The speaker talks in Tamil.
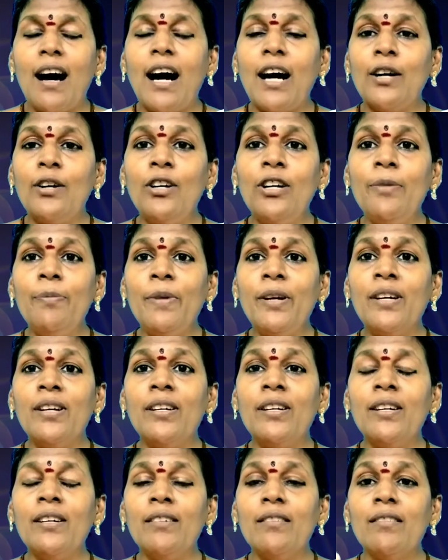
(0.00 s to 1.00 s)

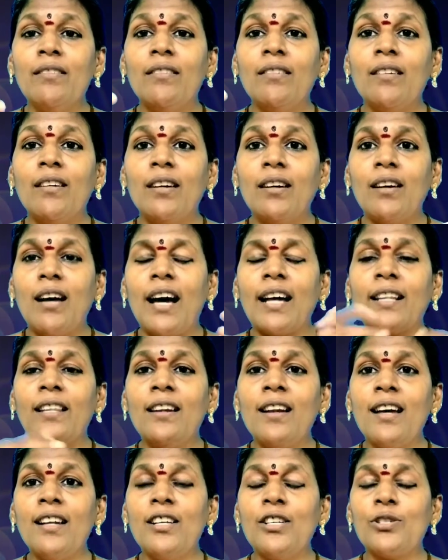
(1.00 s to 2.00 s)
அருள்மிகு
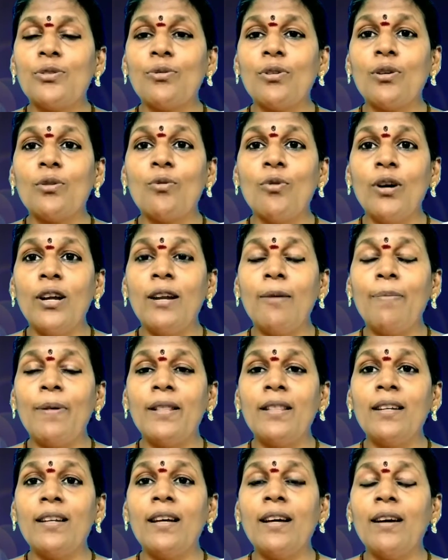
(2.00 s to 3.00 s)
அர்த்தநாரீஸ்வரர் கோயிலை
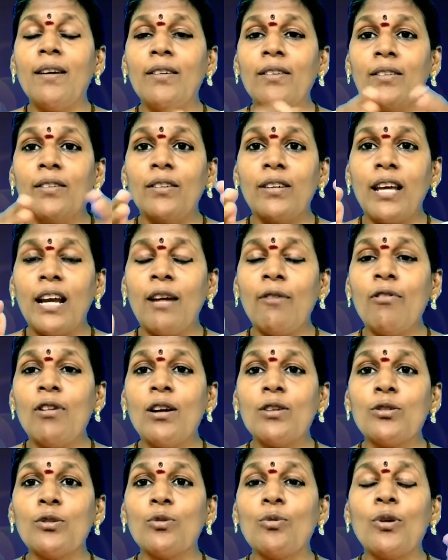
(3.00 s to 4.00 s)
பற்றின
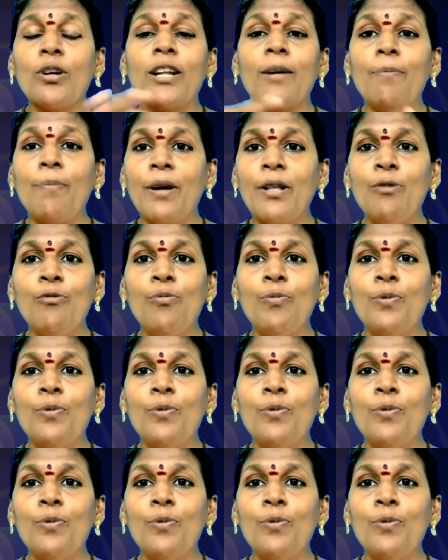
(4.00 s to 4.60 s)
கோட்டை பதிவு